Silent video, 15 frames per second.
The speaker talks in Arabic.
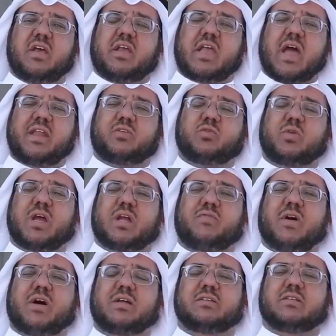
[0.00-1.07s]
كانت هناك
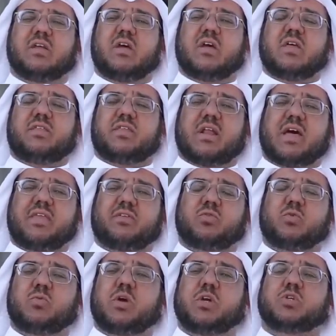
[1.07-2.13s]
فقط
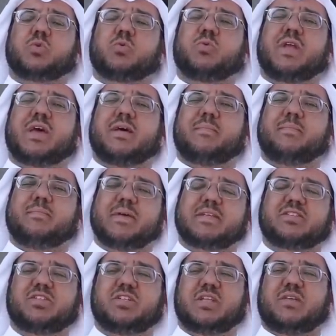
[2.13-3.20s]
23
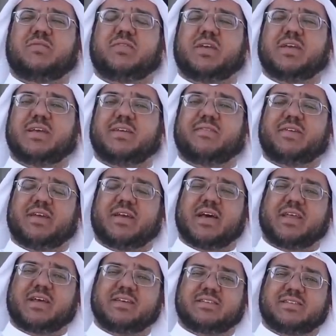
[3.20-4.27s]
مسجدا في في
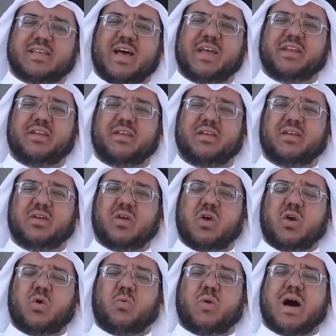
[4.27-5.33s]
قرقستان
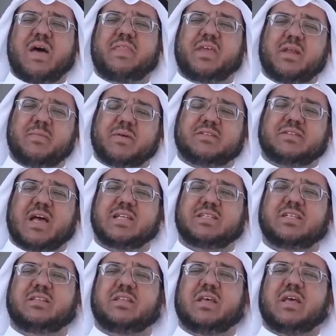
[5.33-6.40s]
وهذه
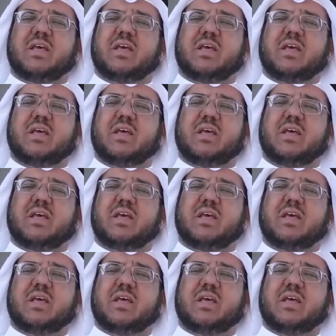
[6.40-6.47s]
المساجد